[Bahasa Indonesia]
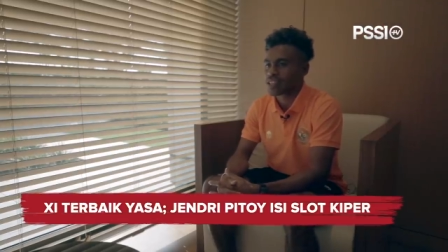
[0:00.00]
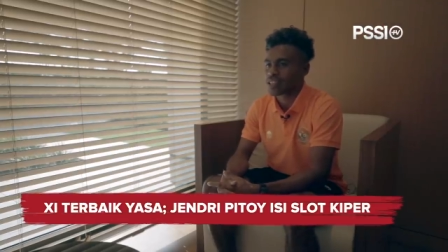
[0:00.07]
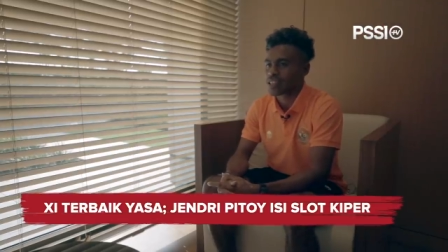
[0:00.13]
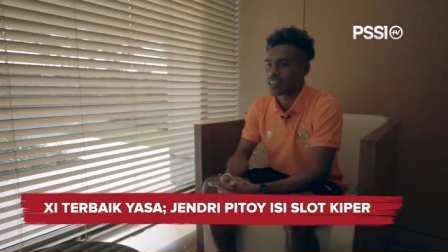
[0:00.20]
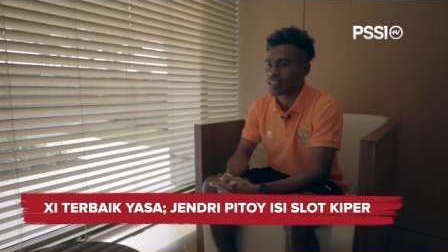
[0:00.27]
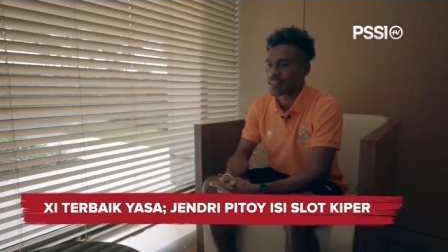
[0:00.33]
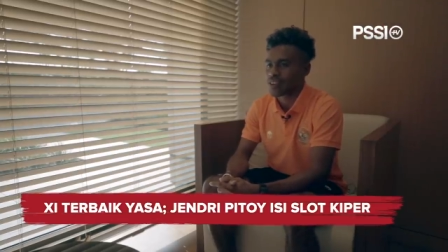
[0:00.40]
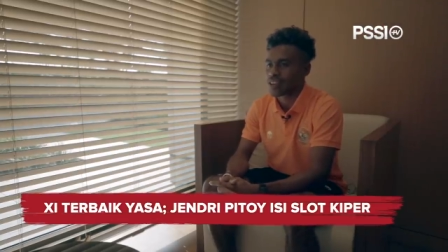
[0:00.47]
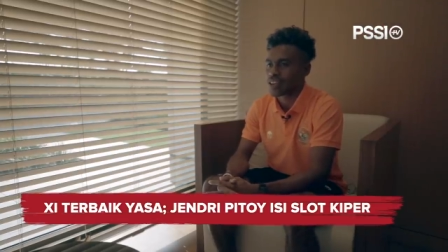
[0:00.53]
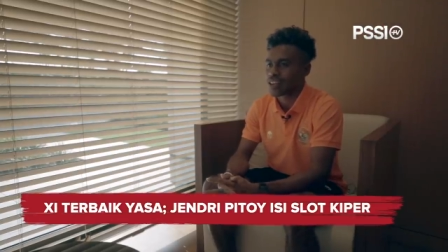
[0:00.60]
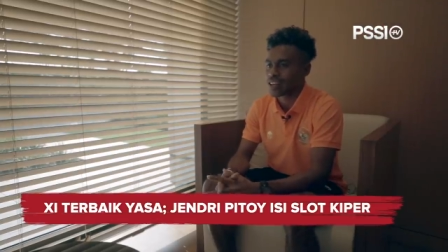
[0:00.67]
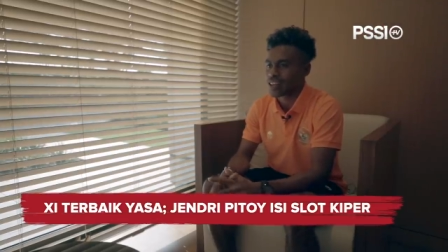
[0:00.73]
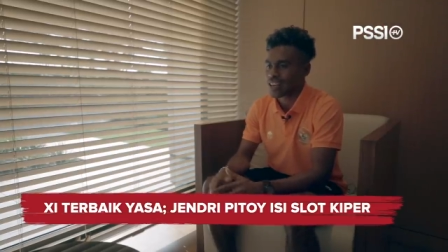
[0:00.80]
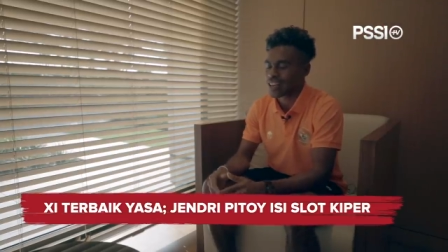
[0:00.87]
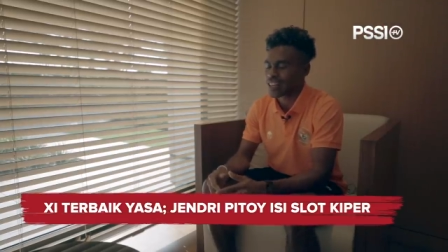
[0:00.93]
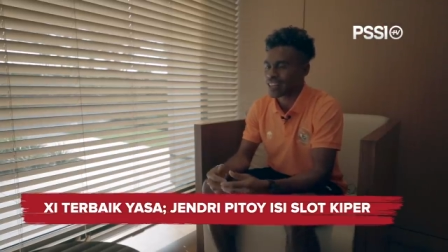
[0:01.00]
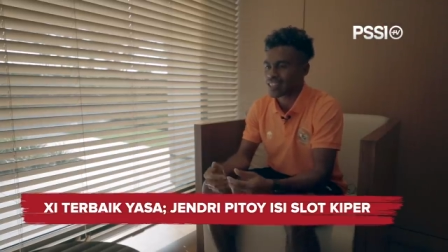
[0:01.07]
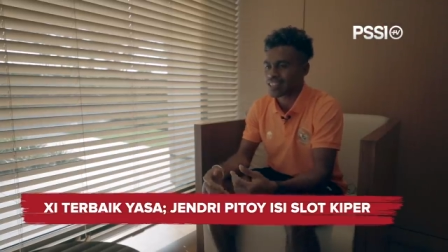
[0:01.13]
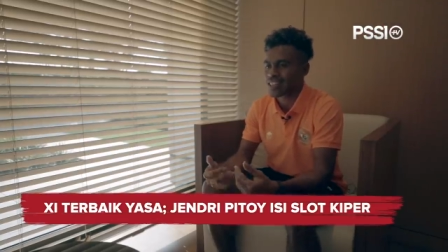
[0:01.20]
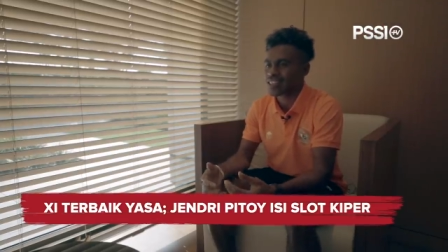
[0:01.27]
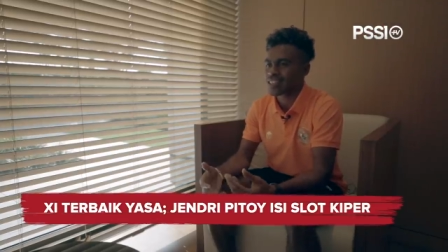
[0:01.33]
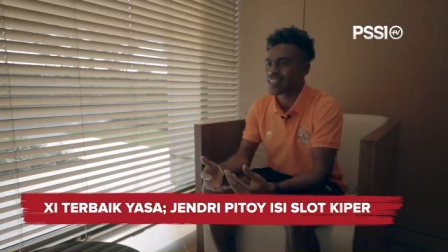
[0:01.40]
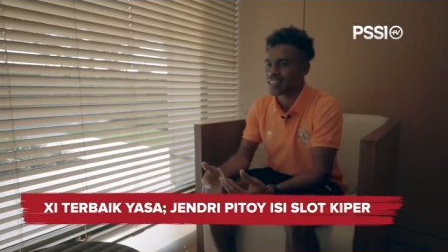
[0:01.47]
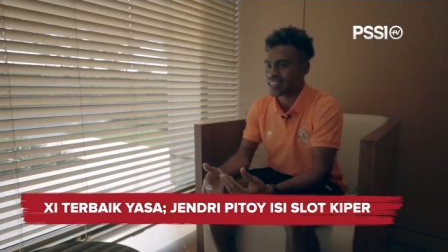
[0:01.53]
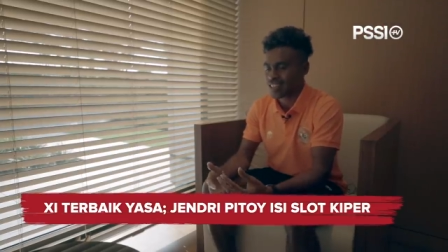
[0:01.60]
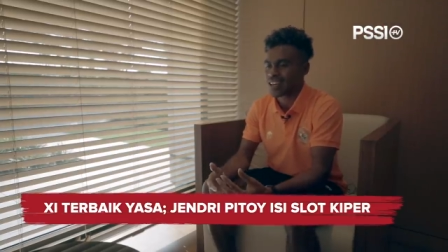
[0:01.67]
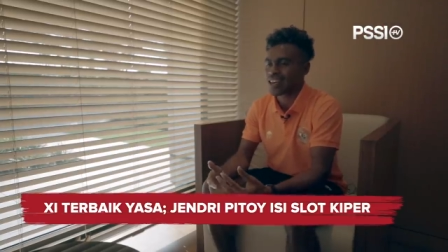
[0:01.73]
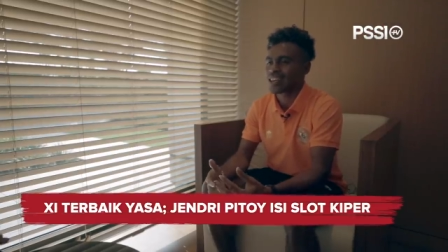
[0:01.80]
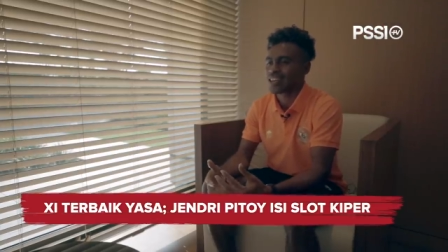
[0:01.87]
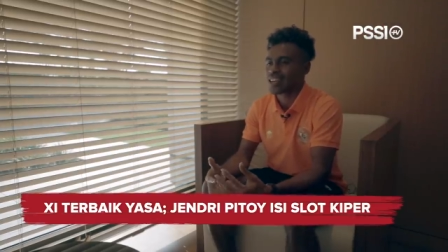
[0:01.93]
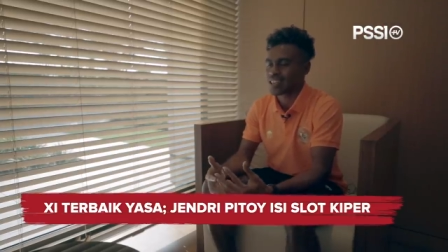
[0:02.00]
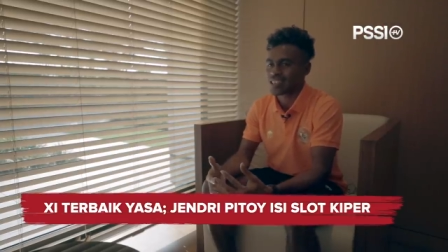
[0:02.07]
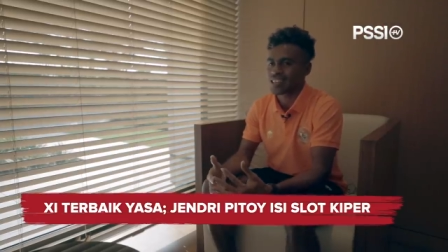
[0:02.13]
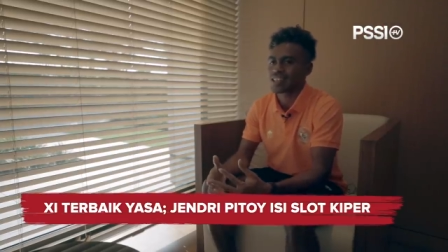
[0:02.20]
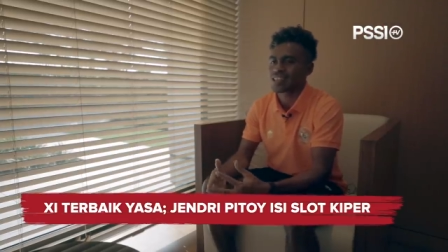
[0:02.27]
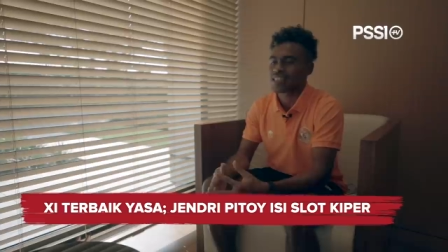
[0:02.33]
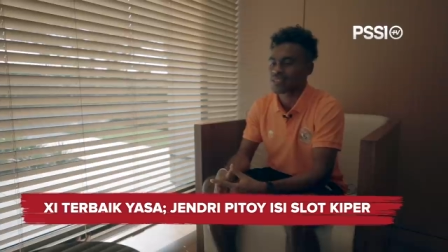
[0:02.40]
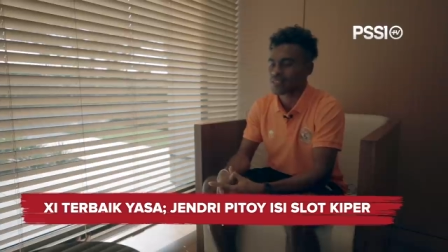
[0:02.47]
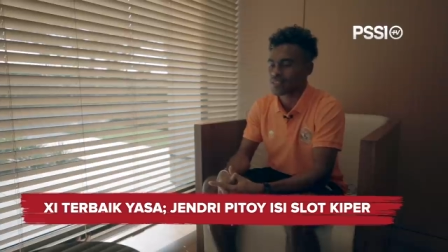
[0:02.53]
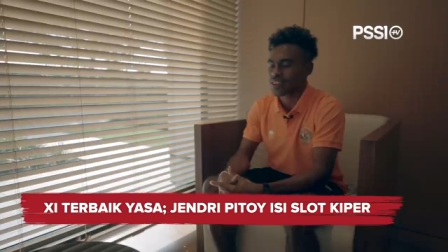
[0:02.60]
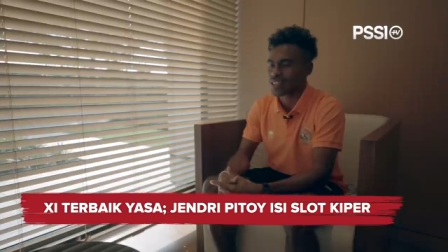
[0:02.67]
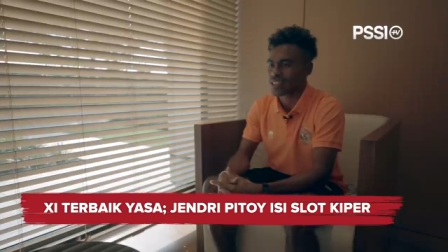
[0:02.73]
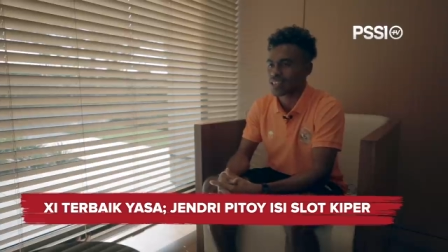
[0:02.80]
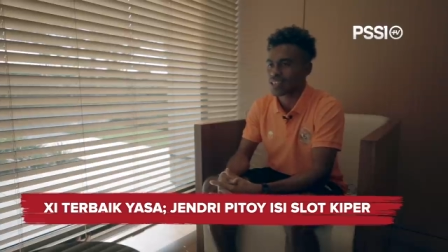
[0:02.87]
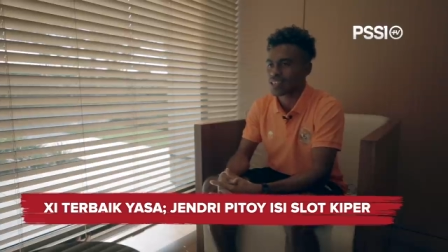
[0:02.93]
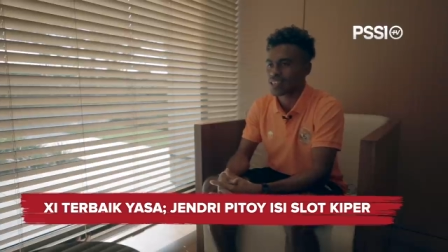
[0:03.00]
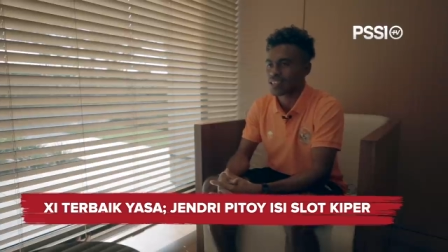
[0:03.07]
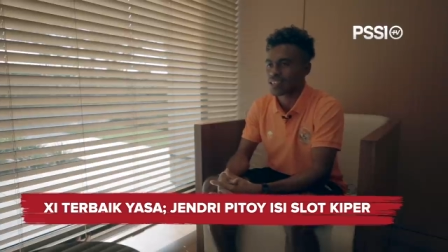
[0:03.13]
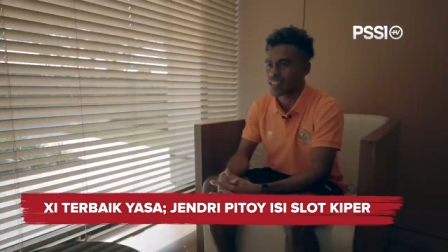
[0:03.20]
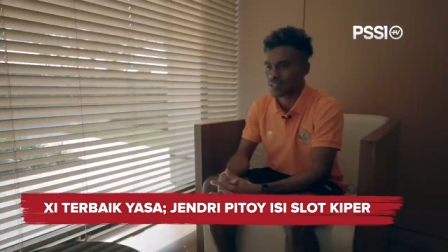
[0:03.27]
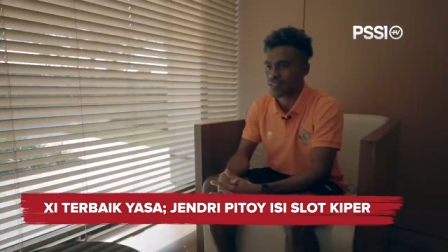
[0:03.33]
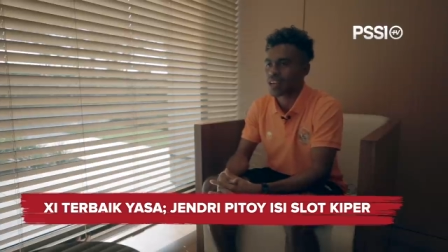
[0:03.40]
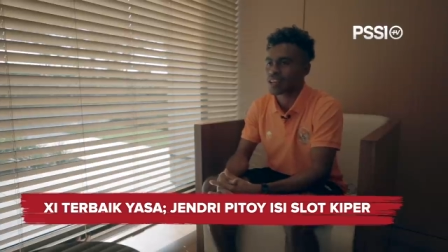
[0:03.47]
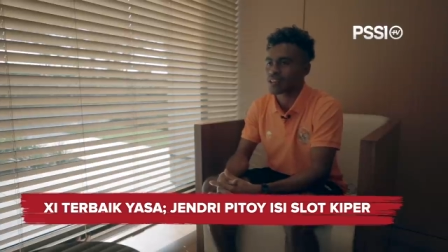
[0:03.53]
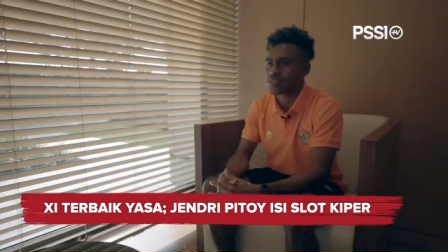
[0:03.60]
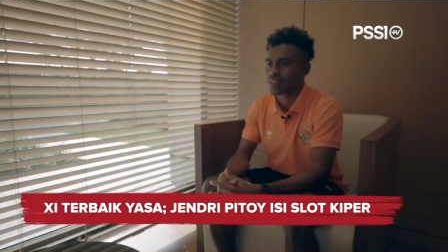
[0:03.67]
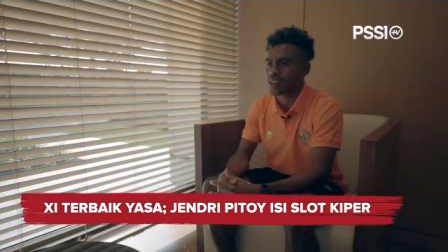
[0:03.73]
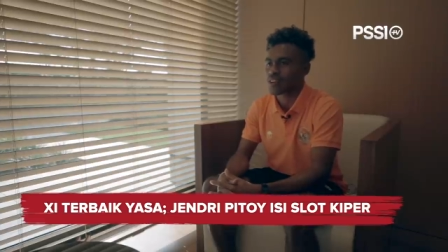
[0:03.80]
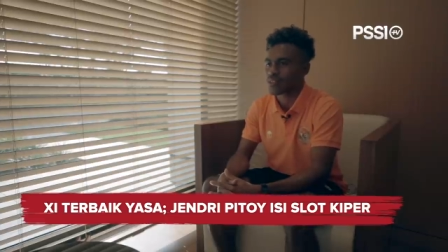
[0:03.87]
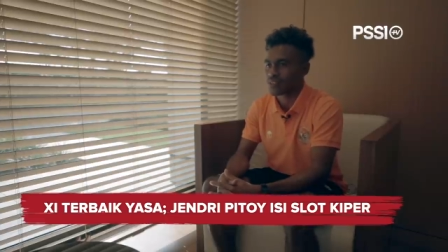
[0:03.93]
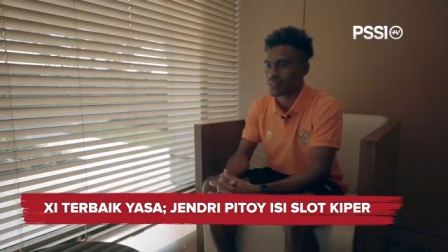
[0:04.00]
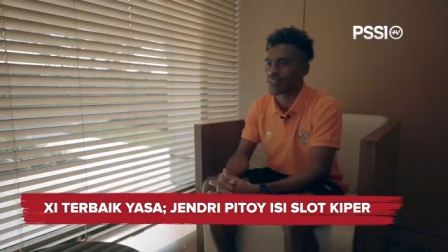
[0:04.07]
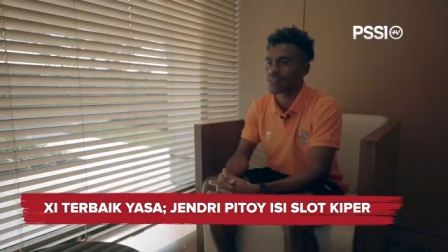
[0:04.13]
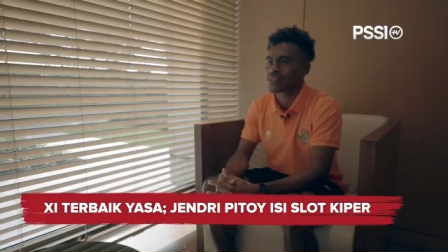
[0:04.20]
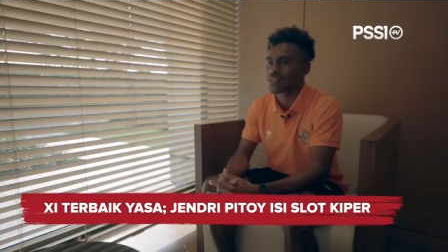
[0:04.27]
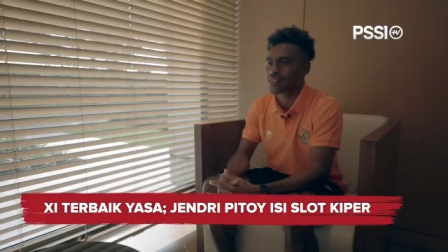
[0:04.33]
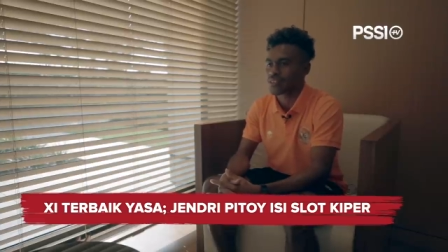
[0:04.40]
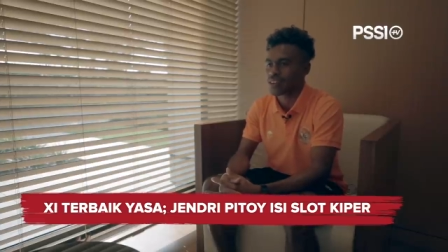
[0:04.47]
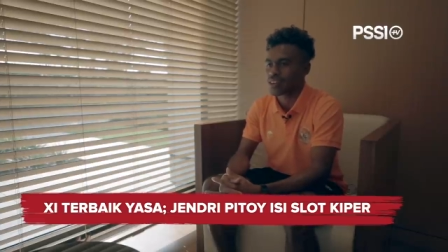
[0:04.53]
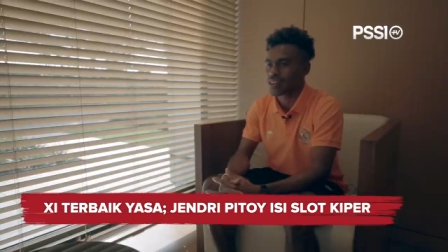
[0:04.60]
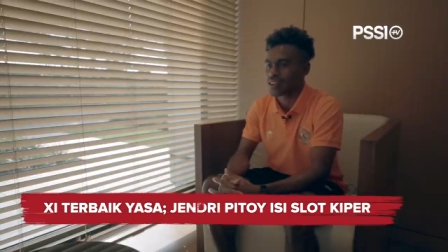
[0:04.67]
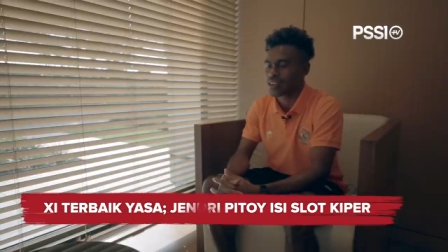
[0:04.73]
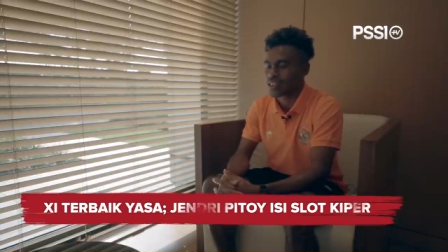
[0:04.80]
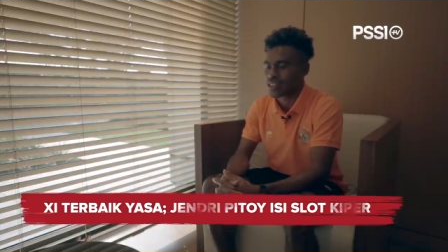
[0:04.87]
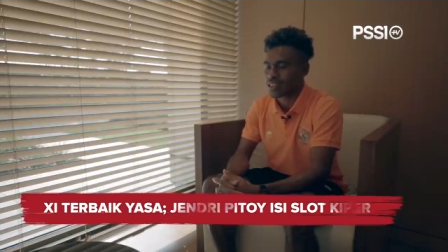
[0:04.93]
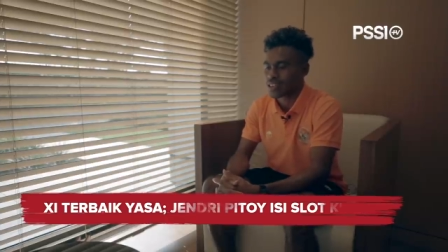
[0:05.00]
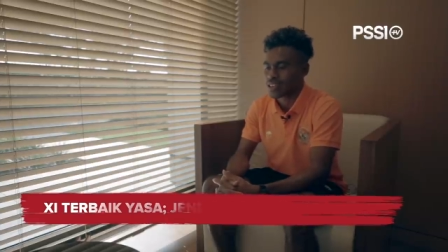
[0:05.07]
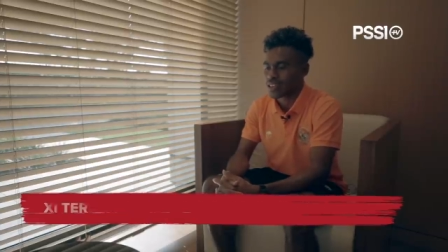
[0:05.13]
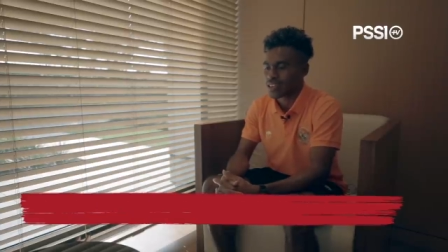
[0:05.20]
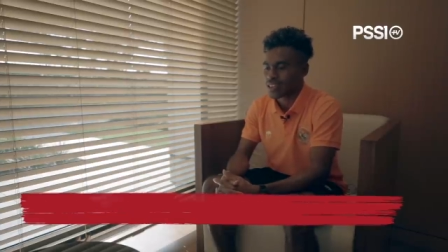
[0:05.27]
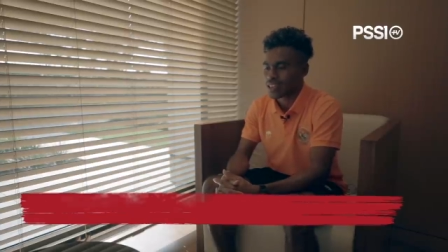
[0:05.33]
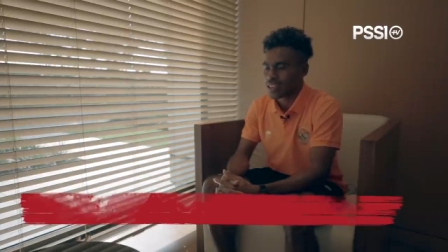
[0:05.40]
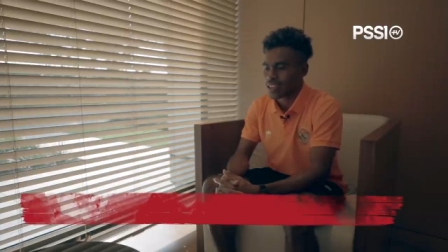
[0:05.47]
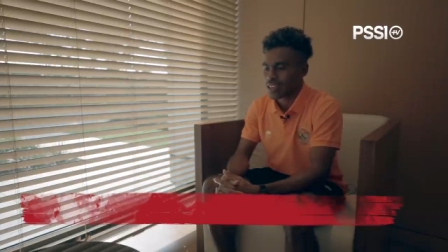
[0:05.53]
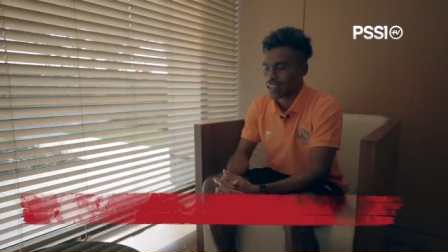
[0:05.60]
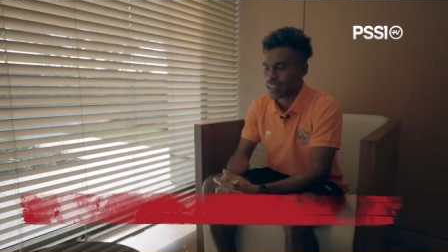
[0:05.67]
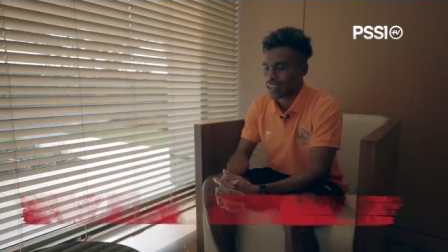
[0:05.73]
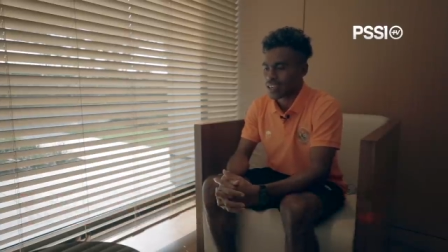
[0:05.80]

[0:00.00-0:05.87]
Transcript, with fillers: Oh, Soalnya hari kecil ya, ya. Hari kecil. Kamu sudah lihat itu? Sudah itu sudah nonton-nonton juga. Oke, 4 back.